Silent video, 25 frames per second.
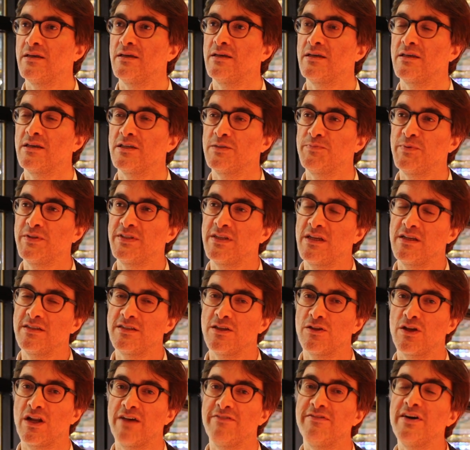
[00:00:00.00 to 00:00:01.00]
et qui est
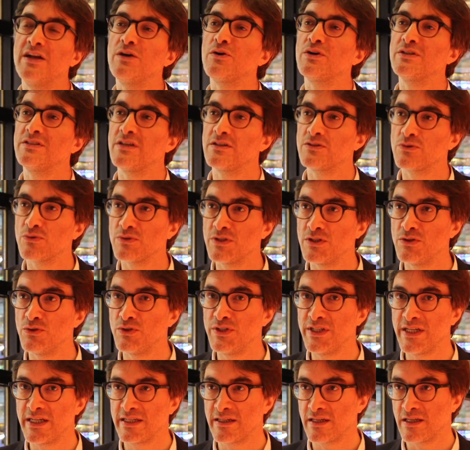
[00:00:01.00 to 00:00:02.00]
spécialisée dans la valorisation des
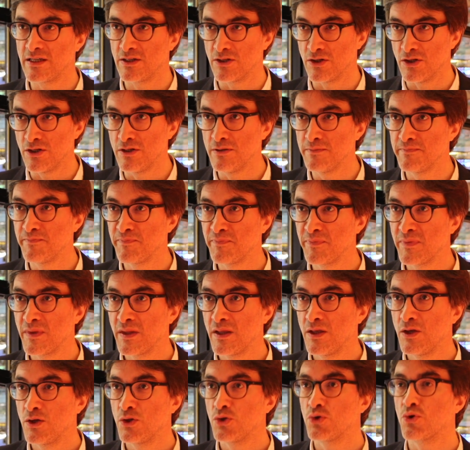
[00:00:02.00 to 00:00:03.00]
données agricoles.
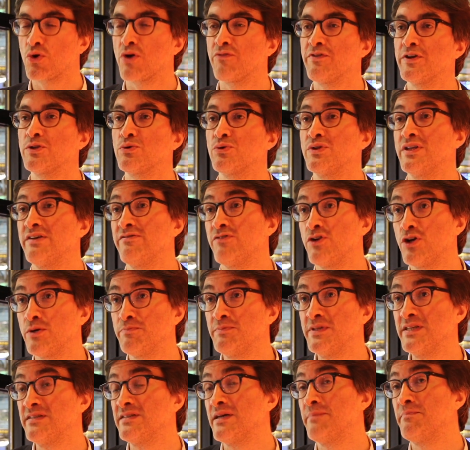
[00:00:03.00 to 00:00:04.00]
Donc en fait, on développe
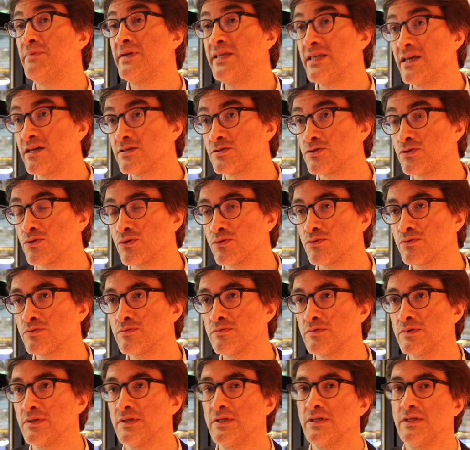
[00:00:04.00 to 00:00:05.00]
des applications
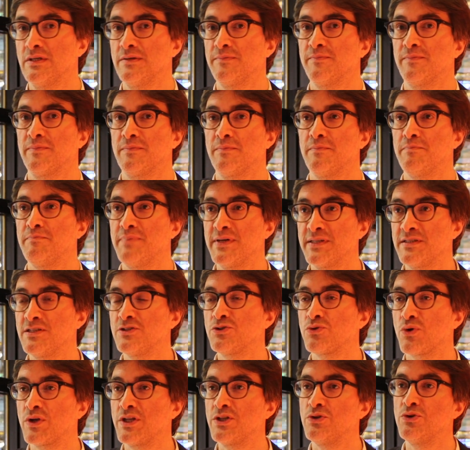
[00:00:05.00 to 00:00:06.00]
basées
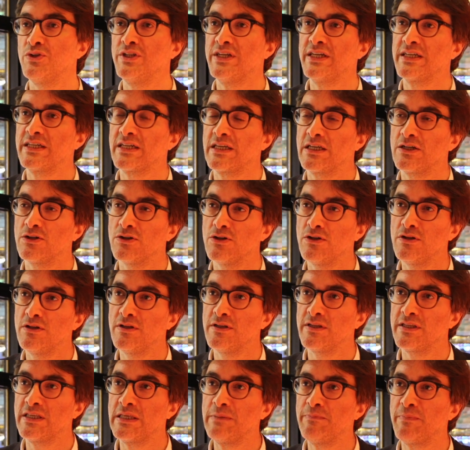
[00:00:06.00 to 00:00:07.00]
sur les données agricoles
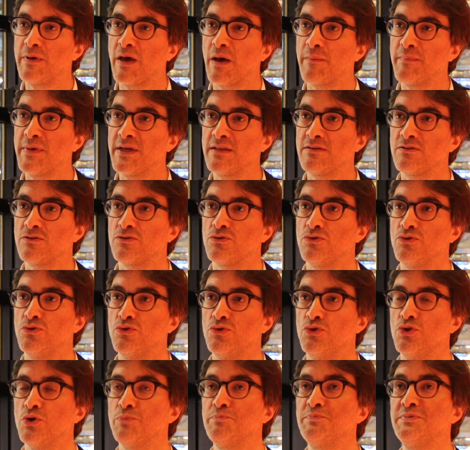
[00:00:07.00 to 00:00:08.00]
et qui permettent
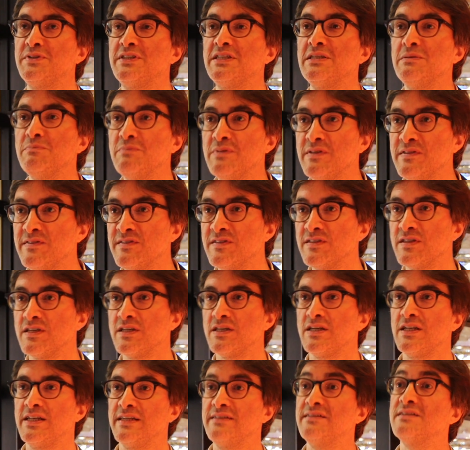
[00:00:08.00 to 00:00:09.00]

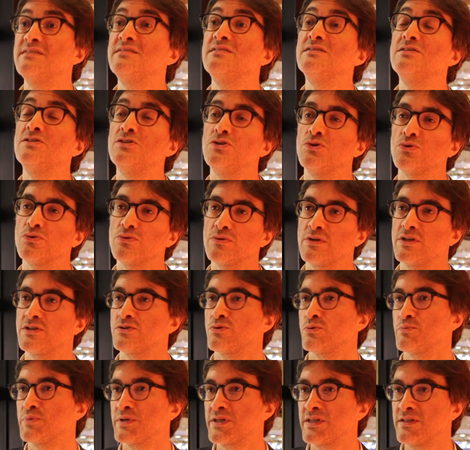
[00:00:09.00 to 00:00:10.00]
d'optimiser les décisions qui
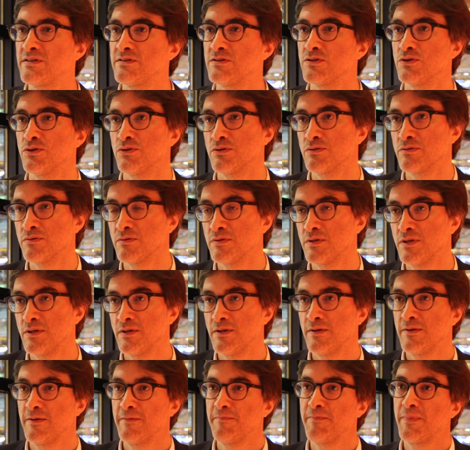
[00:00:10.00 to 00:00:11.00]
sont prises
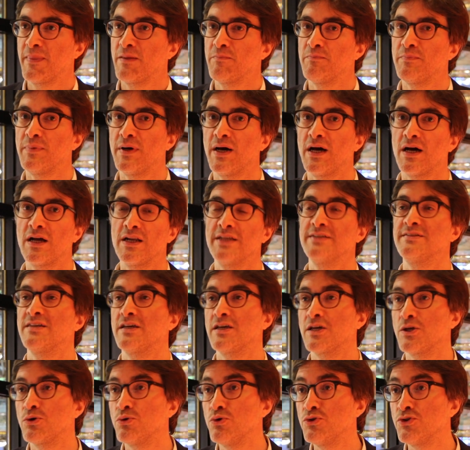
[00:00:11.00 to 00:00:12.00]
euh, par les
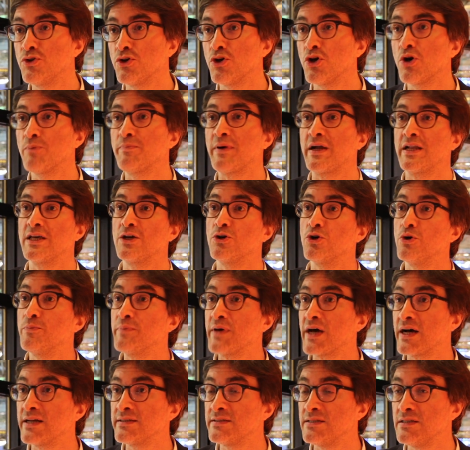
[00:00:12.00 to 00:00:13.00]
agriculteurs, par les
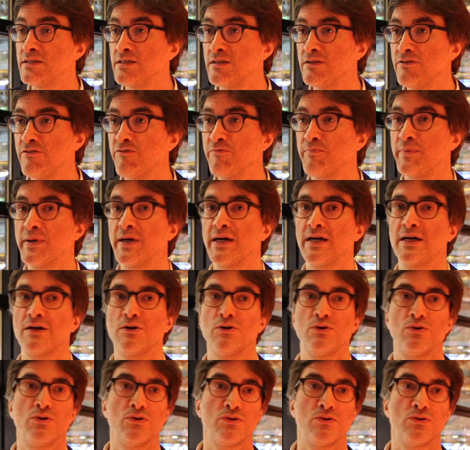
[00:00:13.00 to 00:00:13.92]
coopératives, par